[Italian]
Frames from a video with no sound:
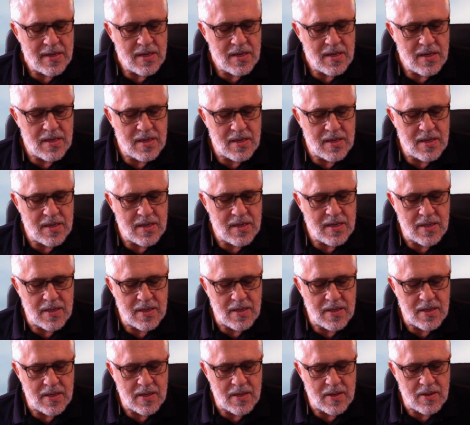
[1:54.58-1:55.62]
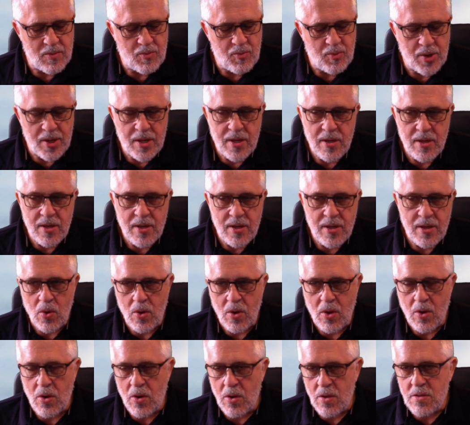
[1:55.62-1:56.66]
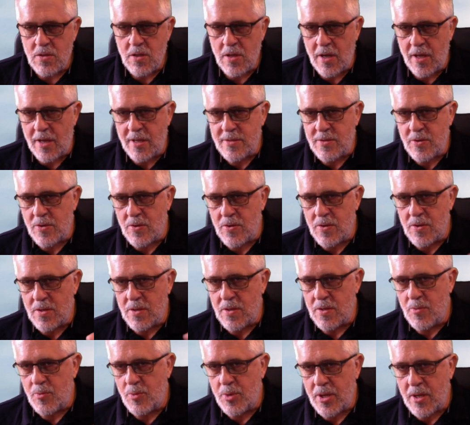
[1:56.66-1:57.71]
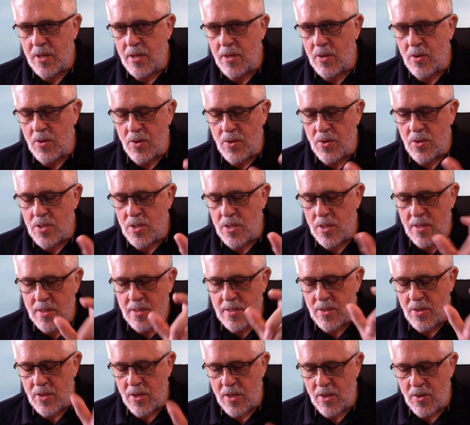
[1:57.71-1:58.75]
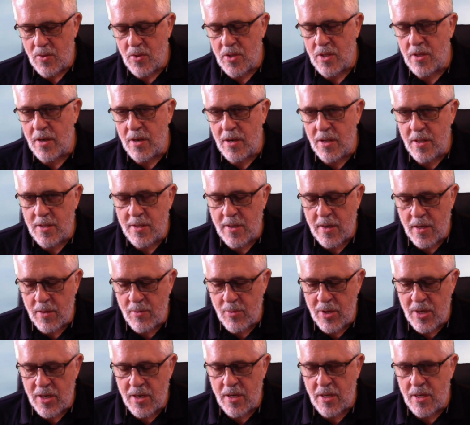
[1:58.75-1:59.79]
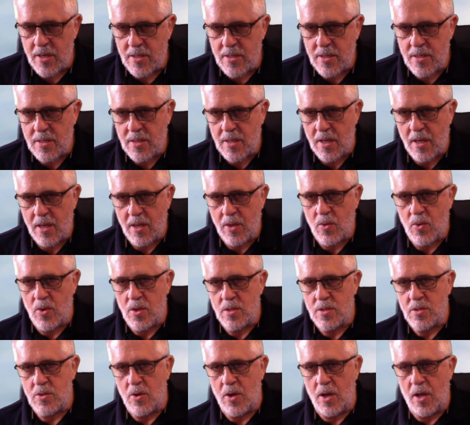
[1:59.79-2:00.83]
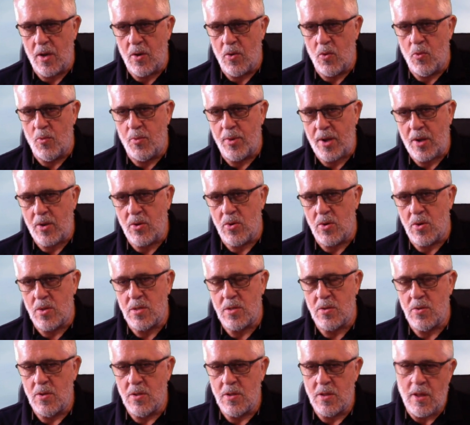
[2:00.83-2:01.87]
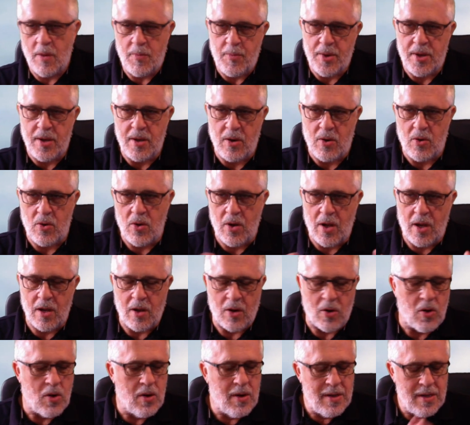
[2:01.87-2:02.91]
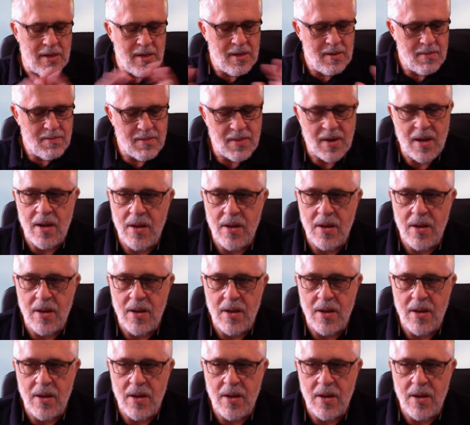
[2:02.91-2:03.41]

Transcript: Eh, però, tra l'altro eh, per chi conosce la zona qui dell'Interland milanese sa che questo è un percorso da Pero a Ro, ma